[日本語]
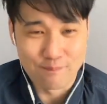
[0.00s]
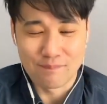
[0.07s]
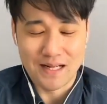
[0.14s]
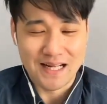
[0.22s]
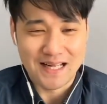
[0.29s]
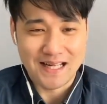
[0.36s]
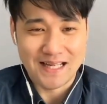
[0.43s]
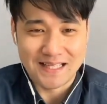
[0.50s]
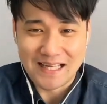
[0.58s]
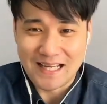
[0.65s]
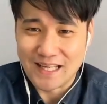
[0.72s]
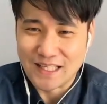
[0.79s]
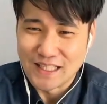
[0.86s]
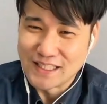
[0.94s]
まあ
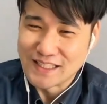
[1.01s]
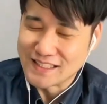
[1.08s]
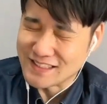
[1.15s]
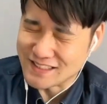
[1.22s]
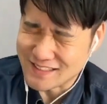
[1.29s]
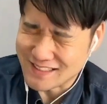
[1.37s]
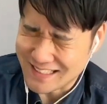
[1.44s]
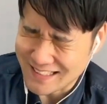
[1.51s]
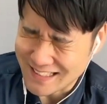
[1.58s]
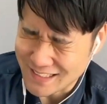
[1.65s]
ね、ちょっとね、あ